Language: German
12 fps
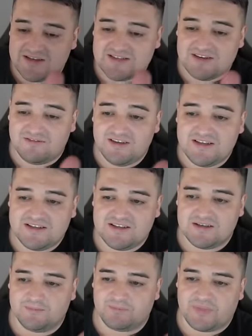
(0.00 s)
eines der
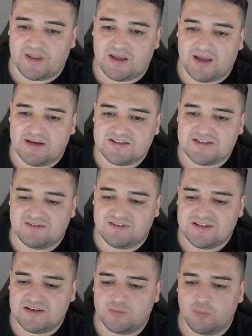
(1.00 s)
wichtigen, eines der
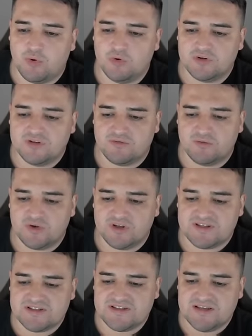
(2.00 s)
wichtigen Punkte, wo
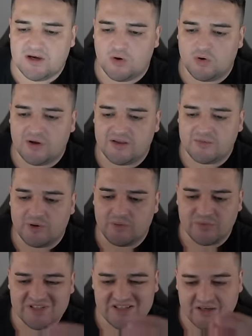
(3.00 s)
ich jetzt hier auch gleich mal
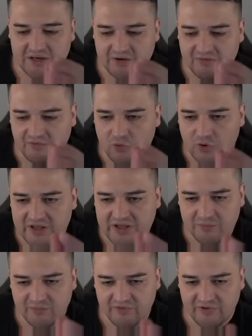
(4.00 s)
ein bisschen
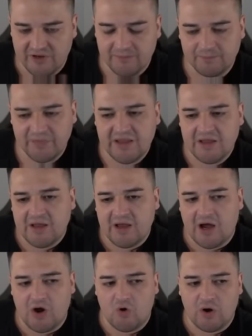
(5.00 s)
hervorheben will,
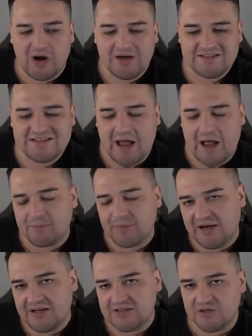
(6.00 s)
auch als
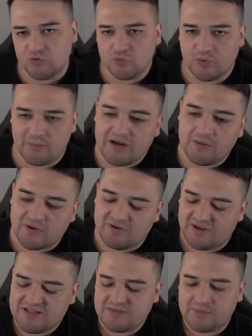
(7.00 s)
Abgleich gegenüber meinem
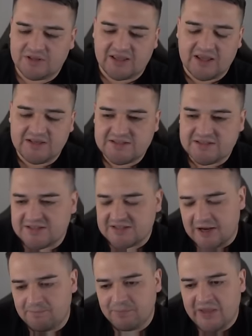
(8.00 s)
Investment Case ist
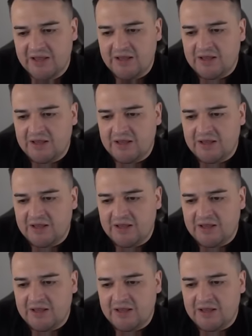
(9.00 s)
ja,